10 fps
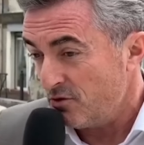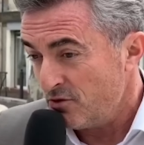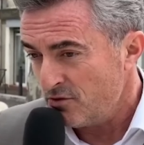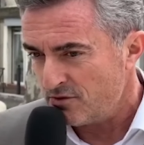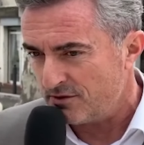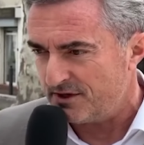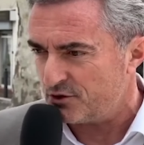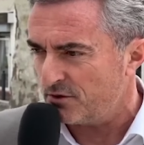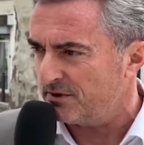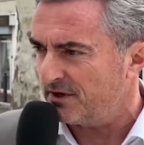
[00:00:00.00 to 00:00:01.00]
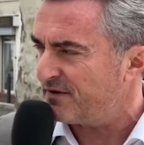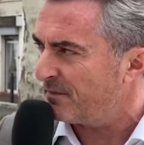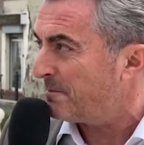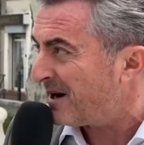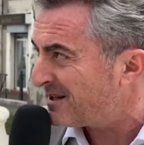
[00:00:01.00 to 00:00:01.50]
eux des hommes et des femmes
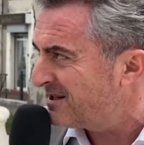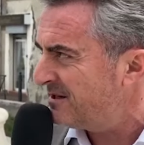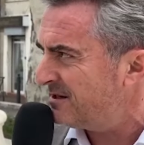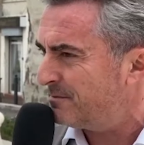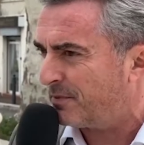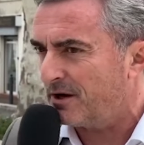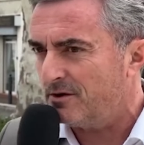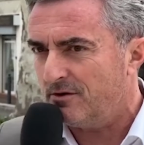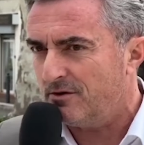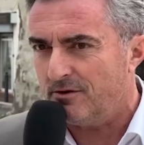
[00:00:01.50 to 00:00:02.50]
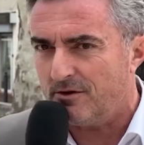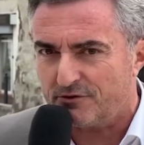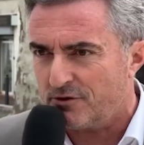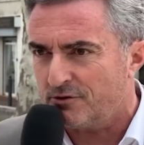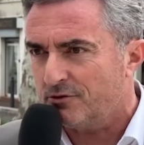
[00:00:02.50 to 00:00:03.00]
de parti qui prennent
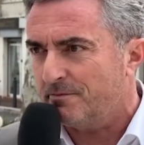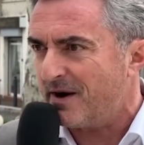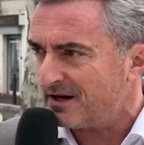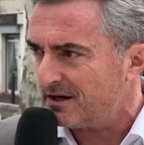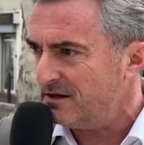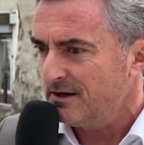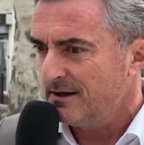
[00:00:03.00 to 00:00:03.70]
leurs ordres de Paris.